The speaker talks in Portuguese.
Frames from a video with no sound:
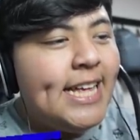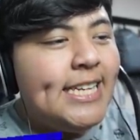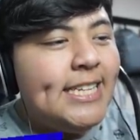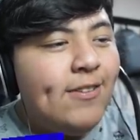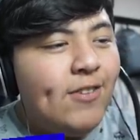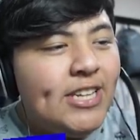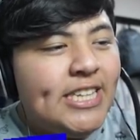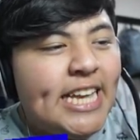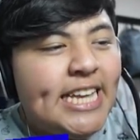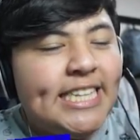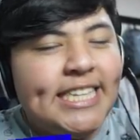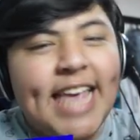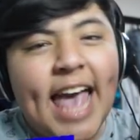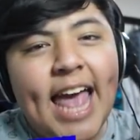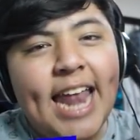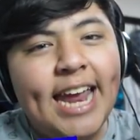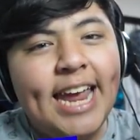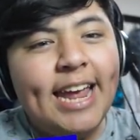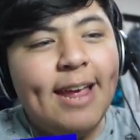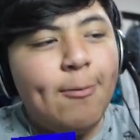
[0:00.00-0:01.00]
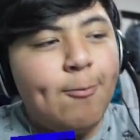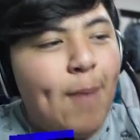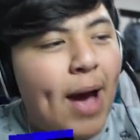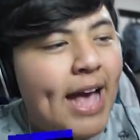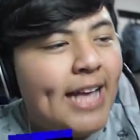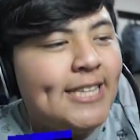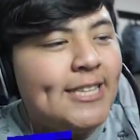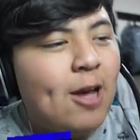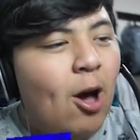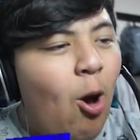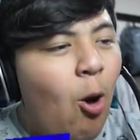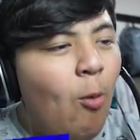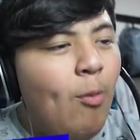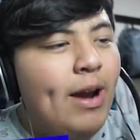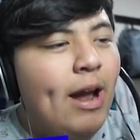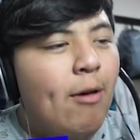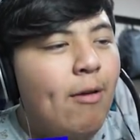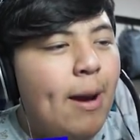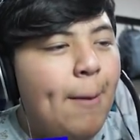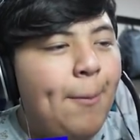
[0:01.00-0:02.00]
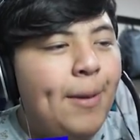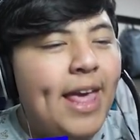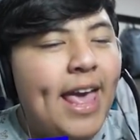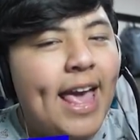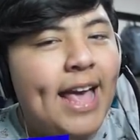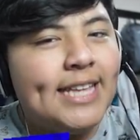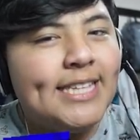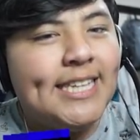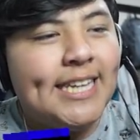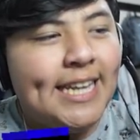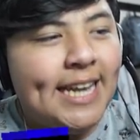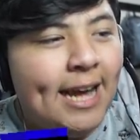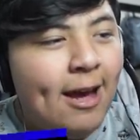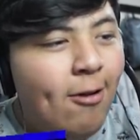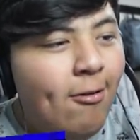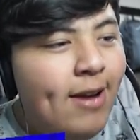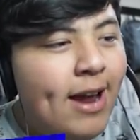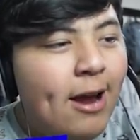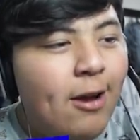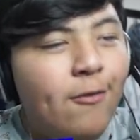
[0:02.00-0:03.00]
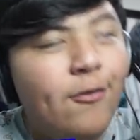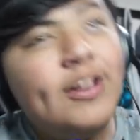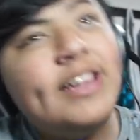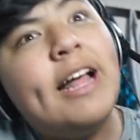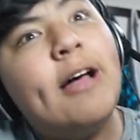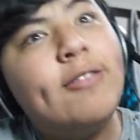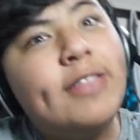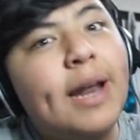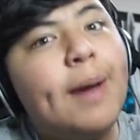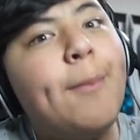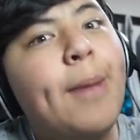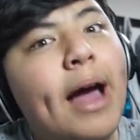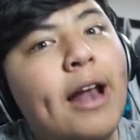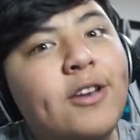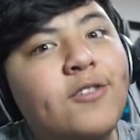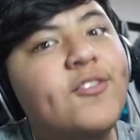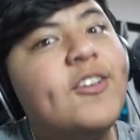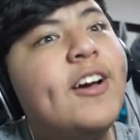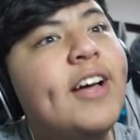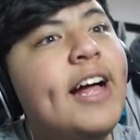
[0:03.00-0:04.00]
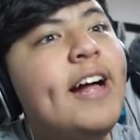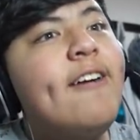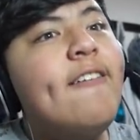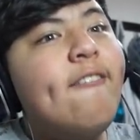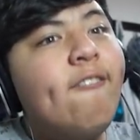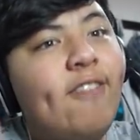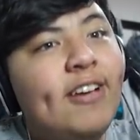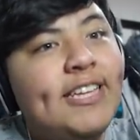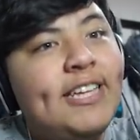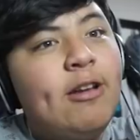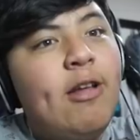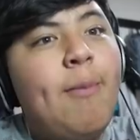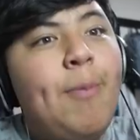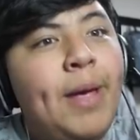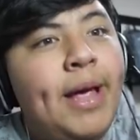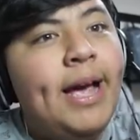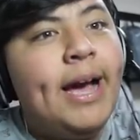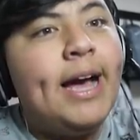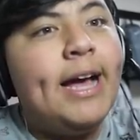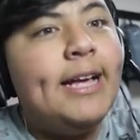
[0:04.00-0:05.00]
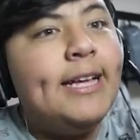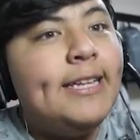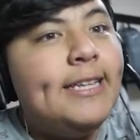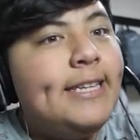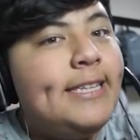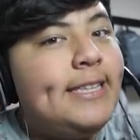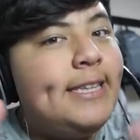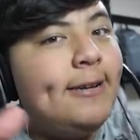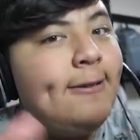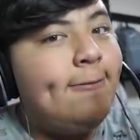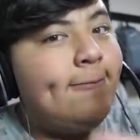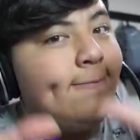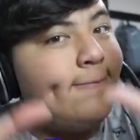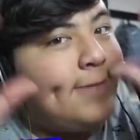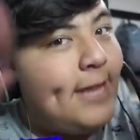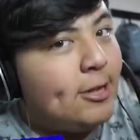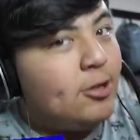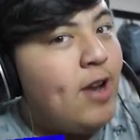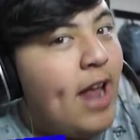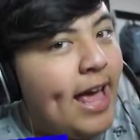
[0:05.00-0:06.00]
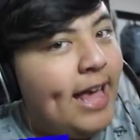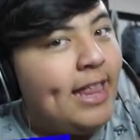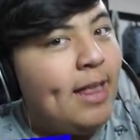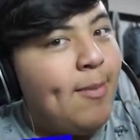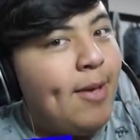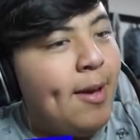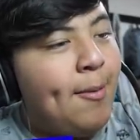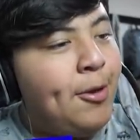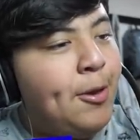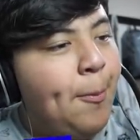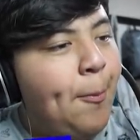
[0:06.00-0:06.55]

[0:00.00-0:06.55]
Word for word: se vocês querem mais ou não, né, porque senão, né, eu não vou dar o trabalho de ficar fazendo webcam. Então, deixa o like também que é muito